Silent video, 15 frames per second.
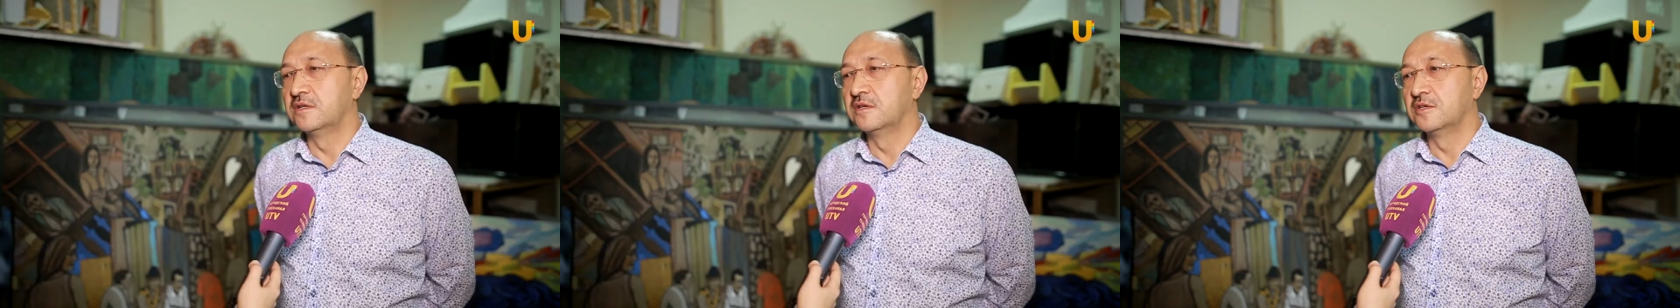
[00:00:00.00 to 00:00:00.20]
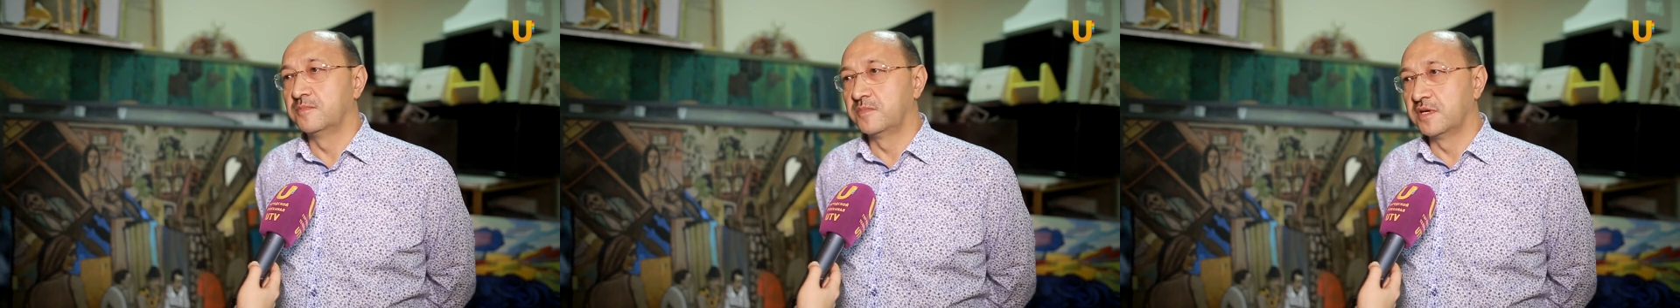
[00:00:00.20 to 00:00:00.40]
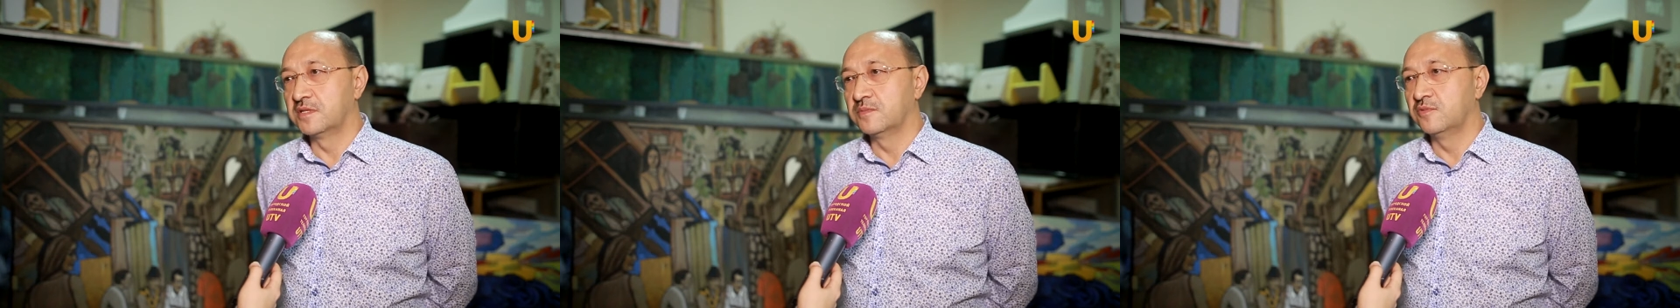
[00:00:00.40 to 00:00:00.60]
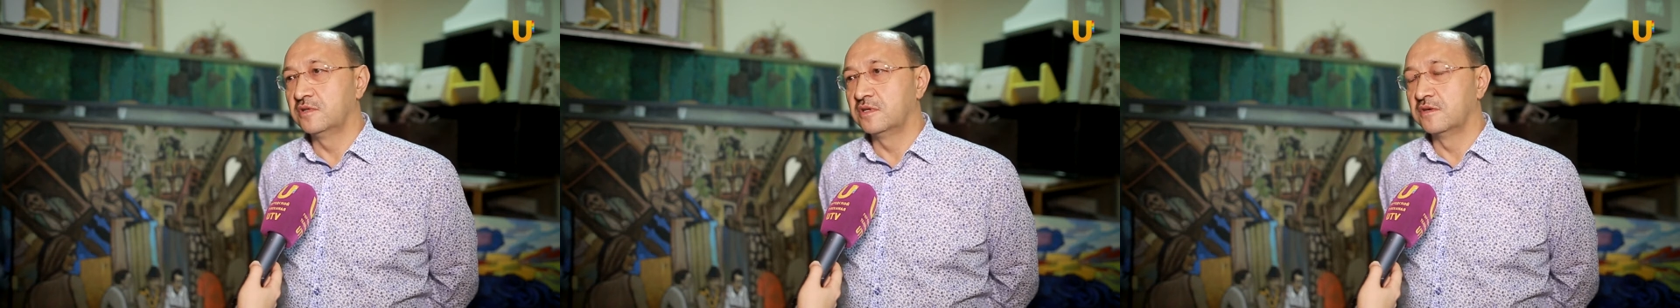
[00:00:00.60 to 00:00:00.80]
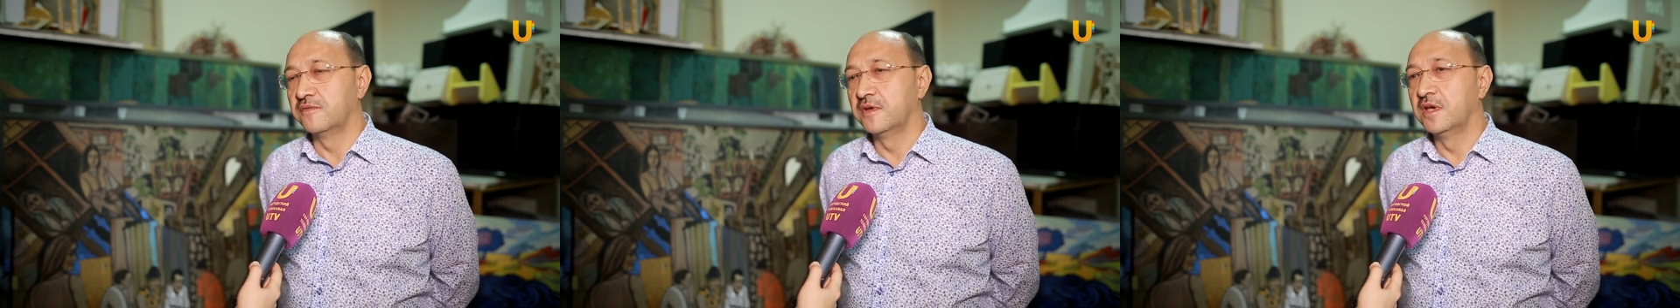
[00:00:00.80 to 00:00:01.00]
тысяч
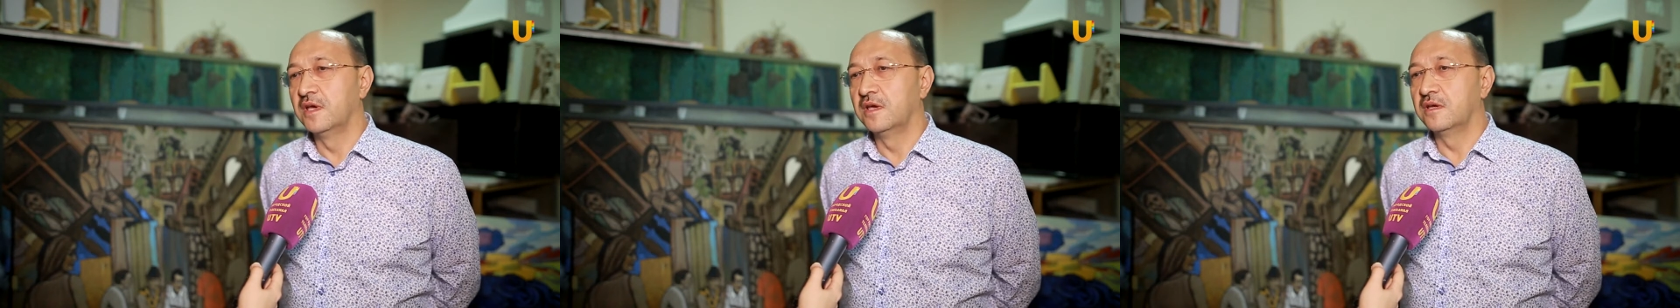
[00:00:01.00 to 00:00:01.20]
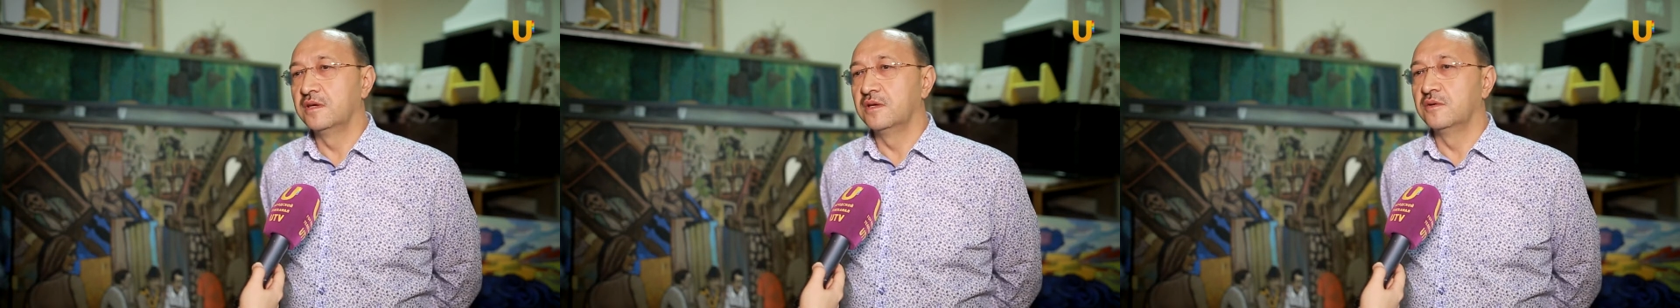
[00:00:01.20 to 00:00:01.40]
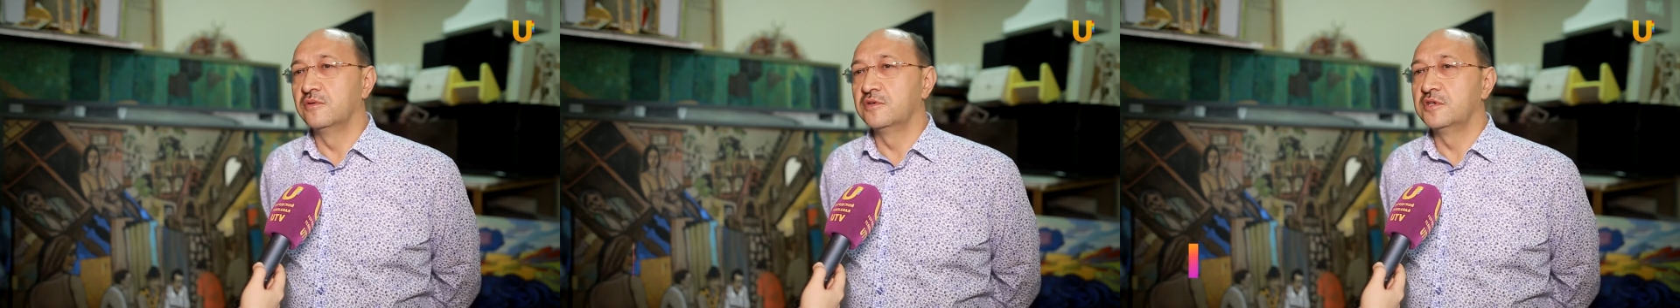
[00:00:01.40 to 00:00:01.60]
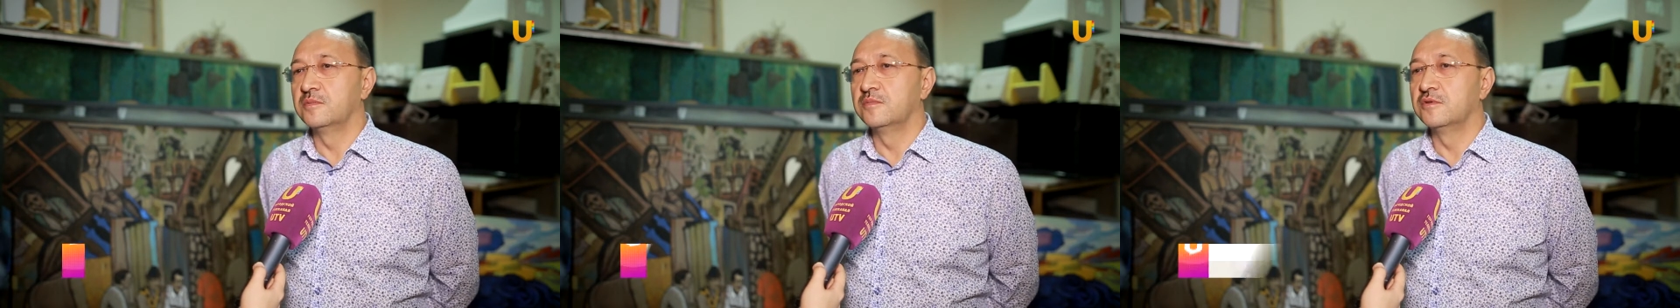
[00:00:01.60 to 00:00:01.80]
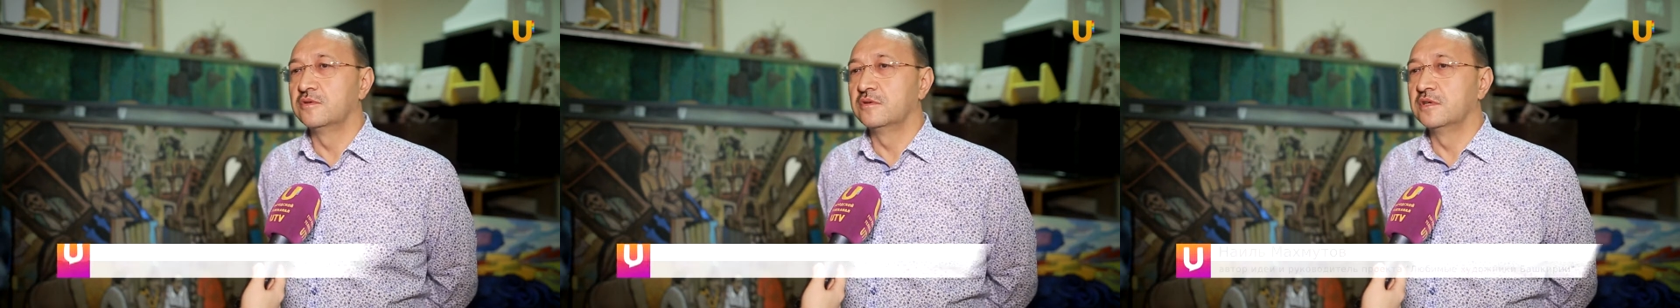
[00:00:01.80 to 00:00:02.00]
просмотров и очень
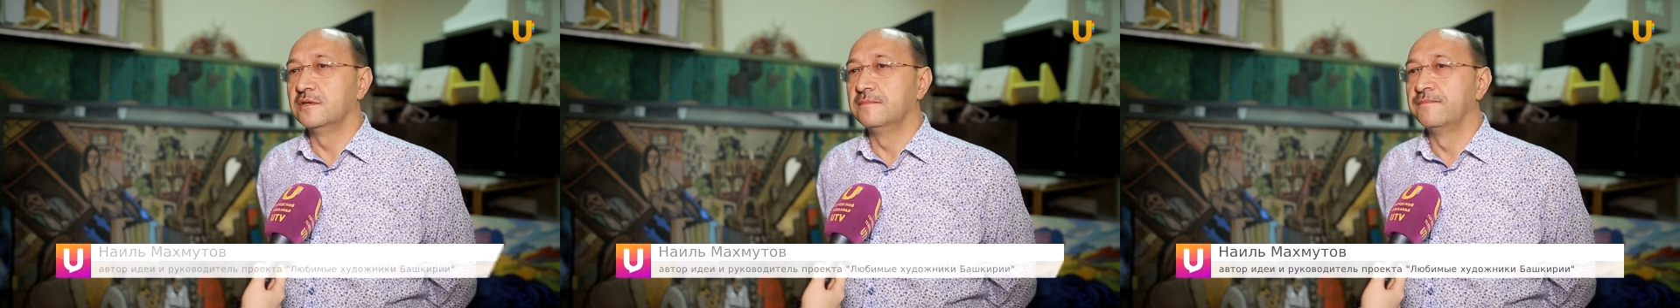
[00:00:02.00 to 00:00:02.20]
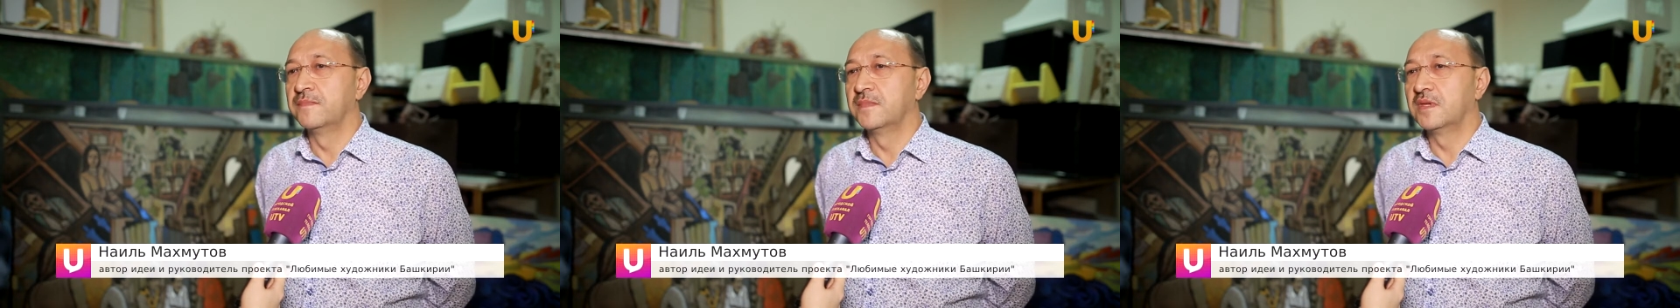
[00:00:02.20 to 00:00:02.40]
много много